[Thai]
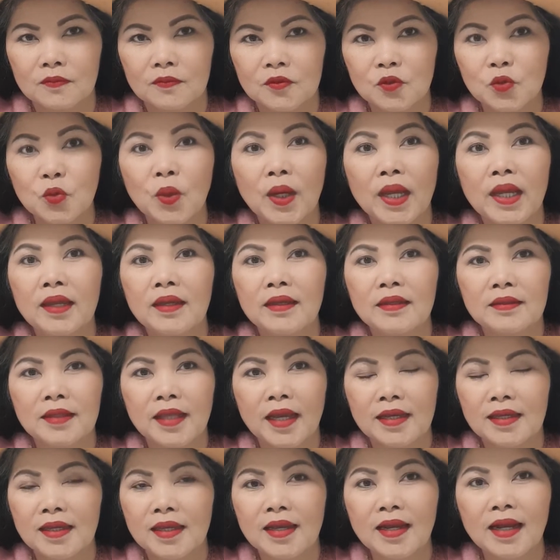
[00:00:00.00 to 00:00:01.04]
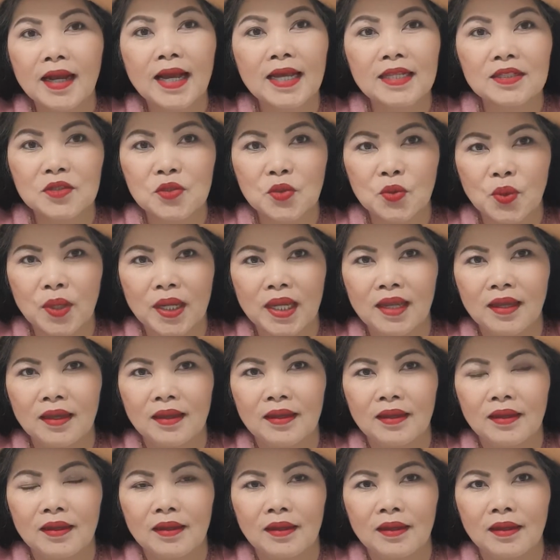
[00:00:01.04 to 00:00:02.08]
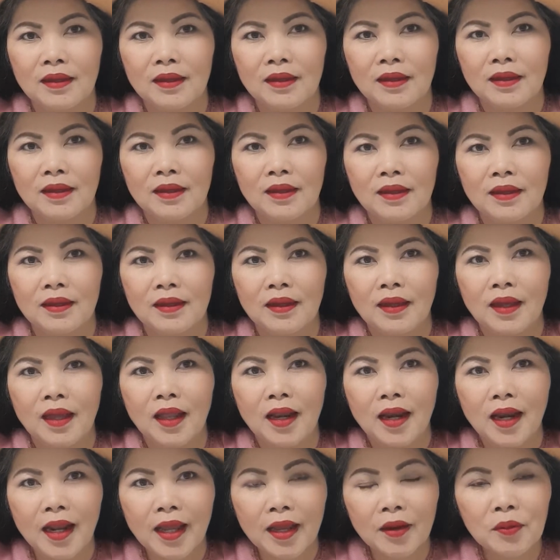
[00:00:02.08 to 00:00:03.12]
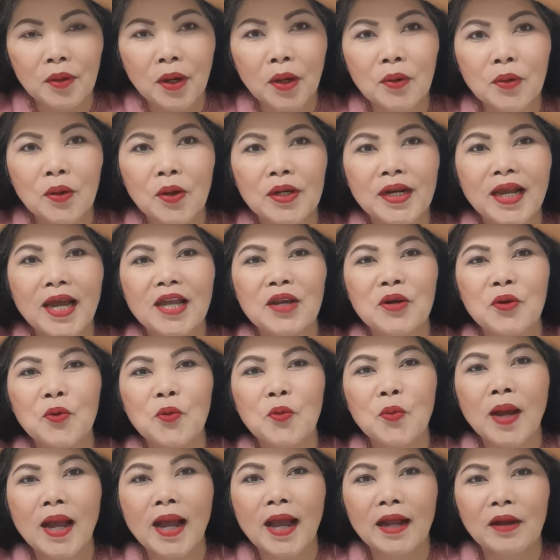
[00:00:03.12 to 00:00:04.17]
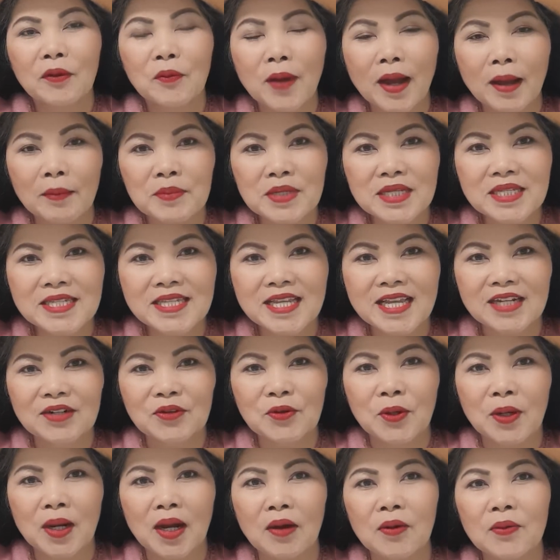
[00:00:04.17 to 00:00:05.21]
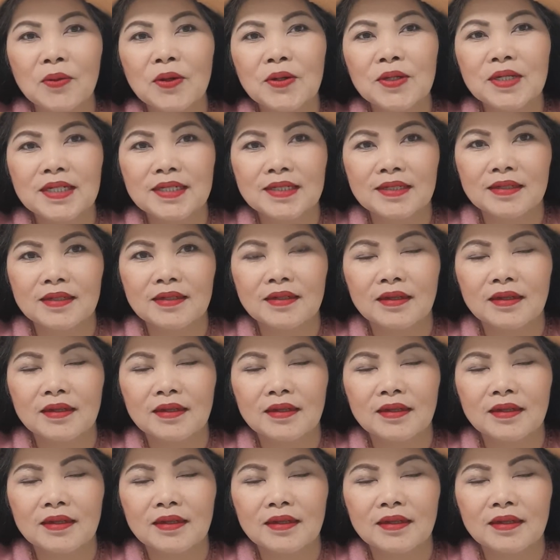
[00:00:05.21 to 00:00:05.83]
สวยแต่กิ่งก้านสวย แล้วเราก็ได้รู้ว่าความพิเศษของเขาก็คือ